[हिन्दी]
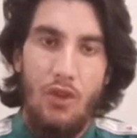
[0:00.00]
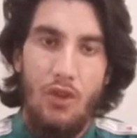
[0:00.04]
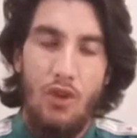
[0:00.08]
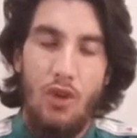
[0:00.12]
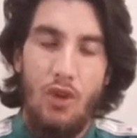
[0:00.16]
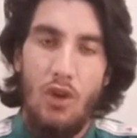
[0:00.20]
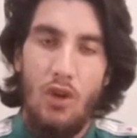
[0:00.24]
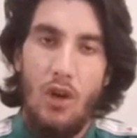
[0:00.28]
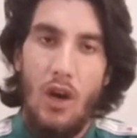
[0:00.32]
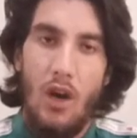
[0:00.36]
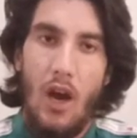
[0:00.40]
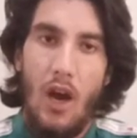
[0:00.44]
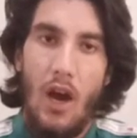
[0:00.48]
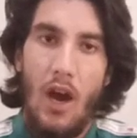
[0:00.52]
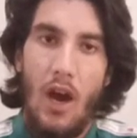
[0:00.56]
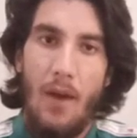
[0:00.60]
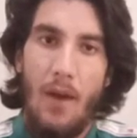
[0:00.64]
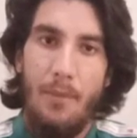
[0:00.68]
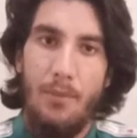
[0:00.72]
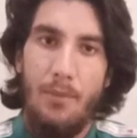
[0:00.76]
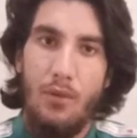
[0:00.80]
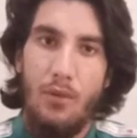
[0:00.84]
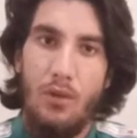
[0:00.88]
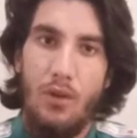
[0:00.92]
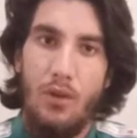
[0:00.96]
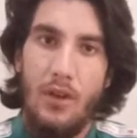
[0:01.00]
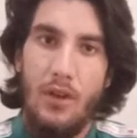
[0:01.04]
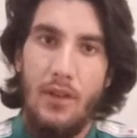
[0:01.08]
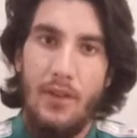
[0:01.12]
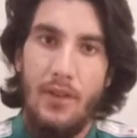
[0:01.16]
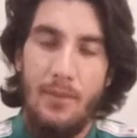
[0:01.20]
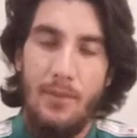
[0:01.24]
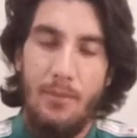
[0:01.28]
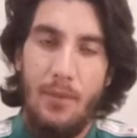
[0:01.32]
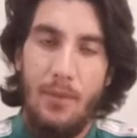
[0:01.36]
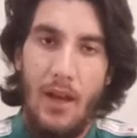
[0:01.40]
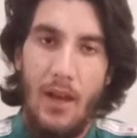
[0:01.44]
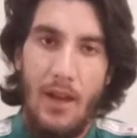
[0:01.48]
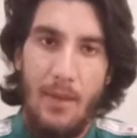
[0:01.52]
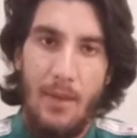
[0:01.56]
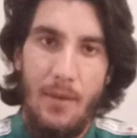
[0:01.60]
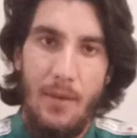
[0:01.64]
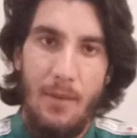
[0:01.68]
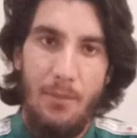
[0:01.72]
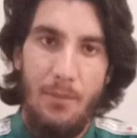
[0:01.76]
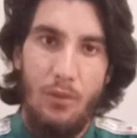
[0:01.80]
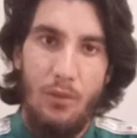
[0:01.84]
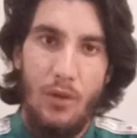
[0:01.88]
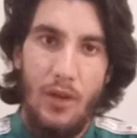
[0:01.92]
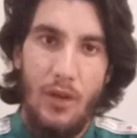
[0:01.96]
तो आपको इस बारे
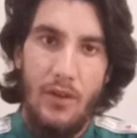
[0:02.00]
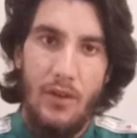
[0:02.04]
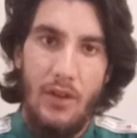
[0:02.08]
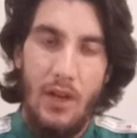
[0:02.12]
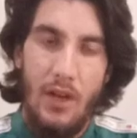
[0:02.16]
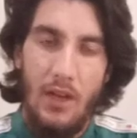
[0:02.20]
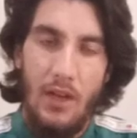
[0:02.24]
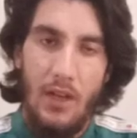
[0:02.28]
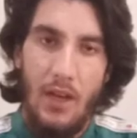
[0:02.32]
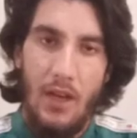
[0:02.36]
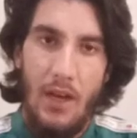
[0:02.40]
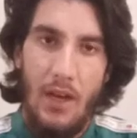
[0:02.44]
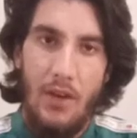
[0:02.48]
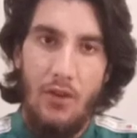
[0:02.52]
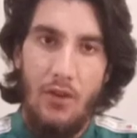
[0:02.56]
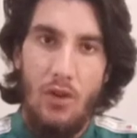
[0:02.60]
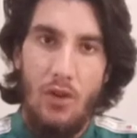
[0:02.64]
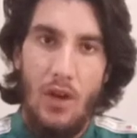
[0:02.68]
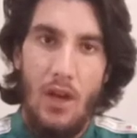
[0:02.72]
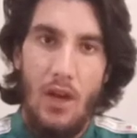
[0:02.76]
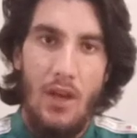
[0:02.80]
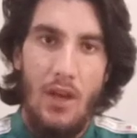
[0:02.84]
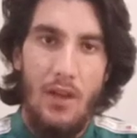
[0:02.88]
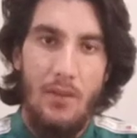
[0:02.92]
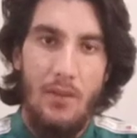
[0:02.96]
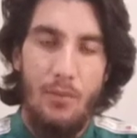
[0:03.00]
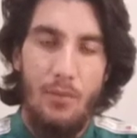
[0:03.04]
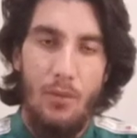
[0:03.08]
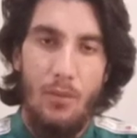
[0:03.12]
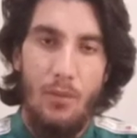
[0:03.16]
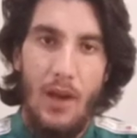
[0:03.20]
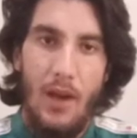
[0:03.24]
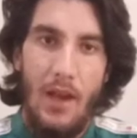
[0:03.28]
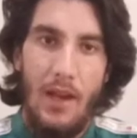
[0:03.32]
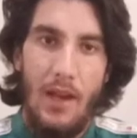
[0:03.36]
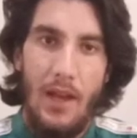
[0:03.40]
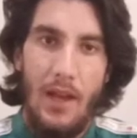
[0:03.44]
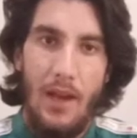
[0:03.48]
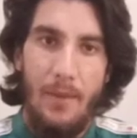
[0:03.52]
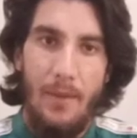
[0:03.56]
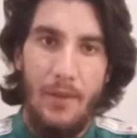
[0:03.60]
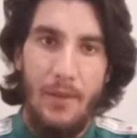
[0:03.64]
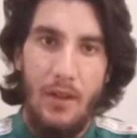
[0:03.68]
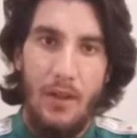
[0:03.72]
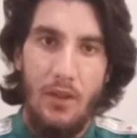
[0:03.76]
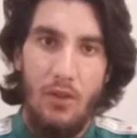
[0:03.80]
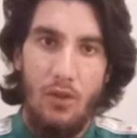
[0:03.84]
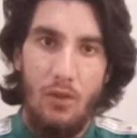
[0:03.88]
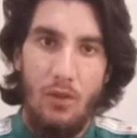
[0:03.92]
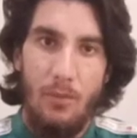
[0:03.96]
में पूरी जानकारी जो है इस मोबाइल ऐप
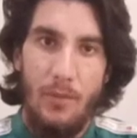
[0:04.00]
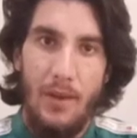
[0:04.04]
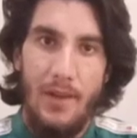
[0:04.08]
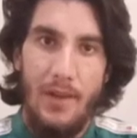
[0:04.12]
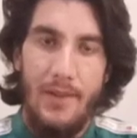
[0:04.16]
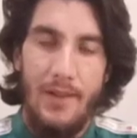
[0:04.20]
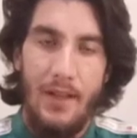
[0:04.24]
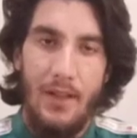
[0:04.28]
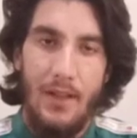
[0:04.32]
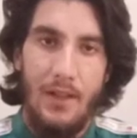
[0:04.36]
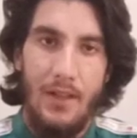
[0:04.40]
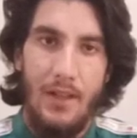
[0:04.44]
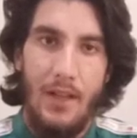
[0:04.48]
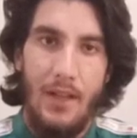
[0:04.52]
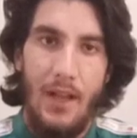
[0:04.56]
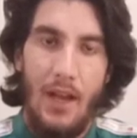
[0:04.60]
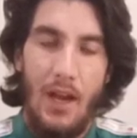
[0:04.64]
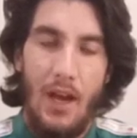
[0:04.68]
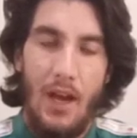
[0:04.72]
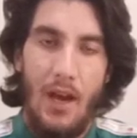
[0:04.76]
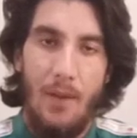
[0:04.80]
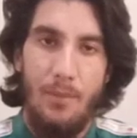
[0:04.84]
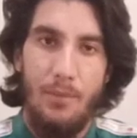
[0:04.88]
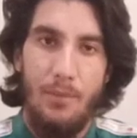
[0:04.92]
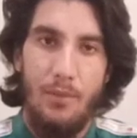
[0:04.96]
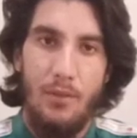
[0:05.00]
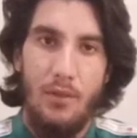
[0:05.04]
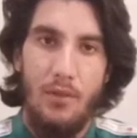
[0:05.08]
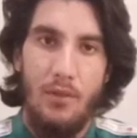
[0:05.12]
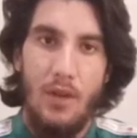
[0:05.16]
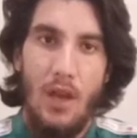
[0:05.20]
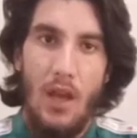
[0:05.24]
के थ्रू मिल सकती है आप